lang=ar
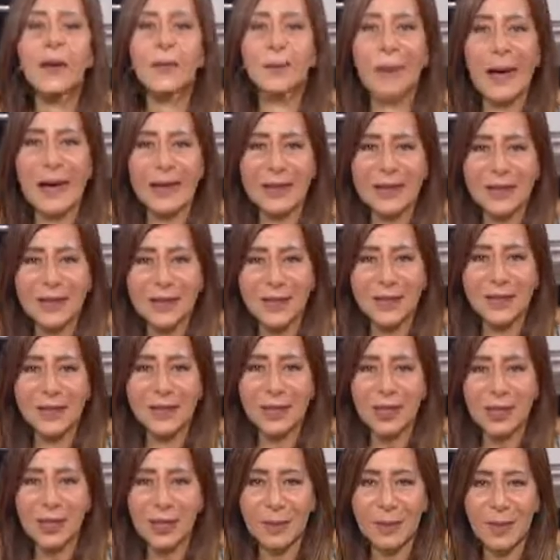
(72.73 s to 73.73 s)
مع جيل
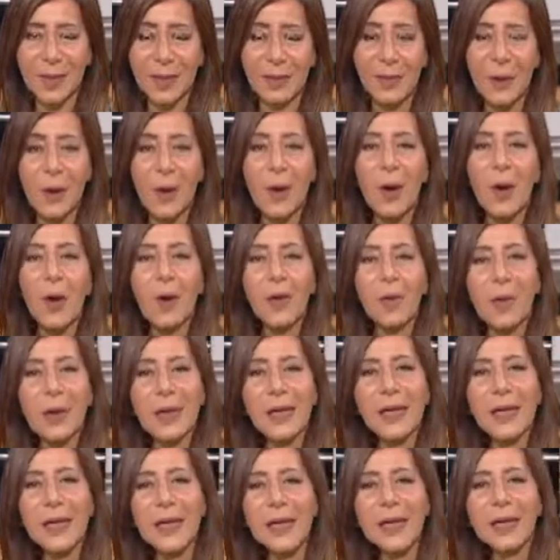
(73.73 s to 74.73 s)
الشباب
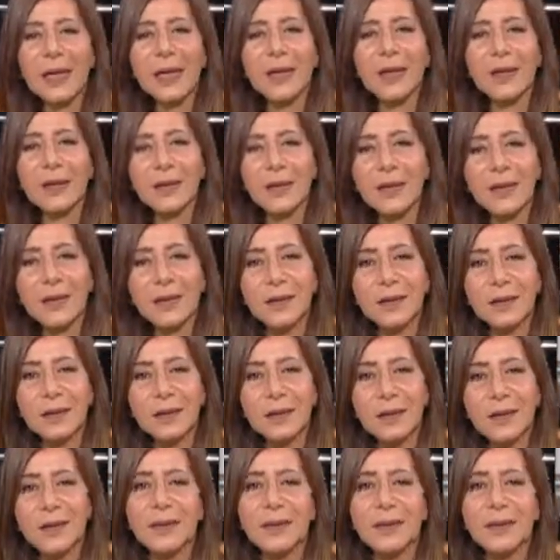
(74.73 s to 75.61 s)
ولا هي علاقه